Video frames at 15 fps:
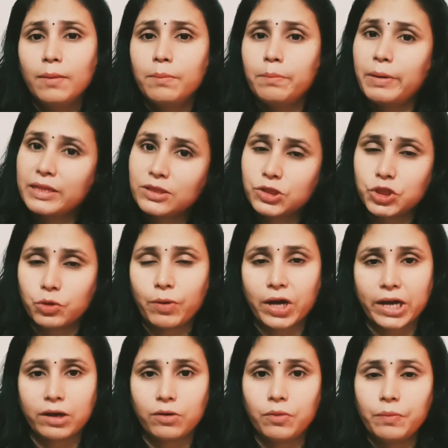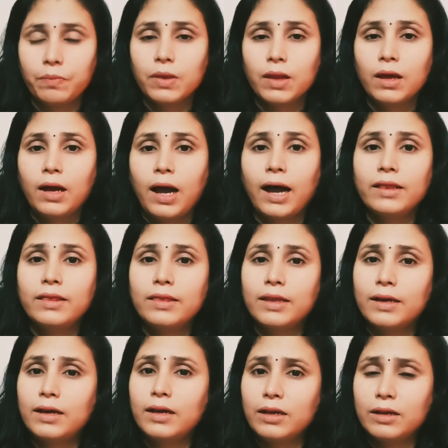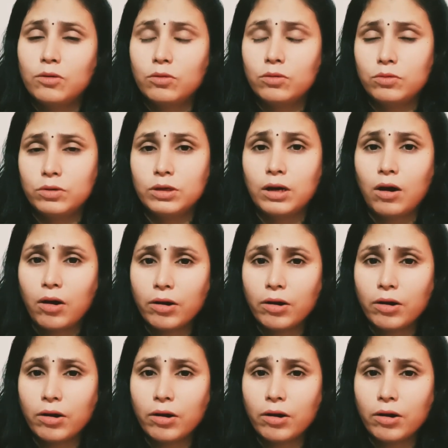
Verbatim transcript: ப்ளஸ் டொபாக்கோ அந்த ஒரு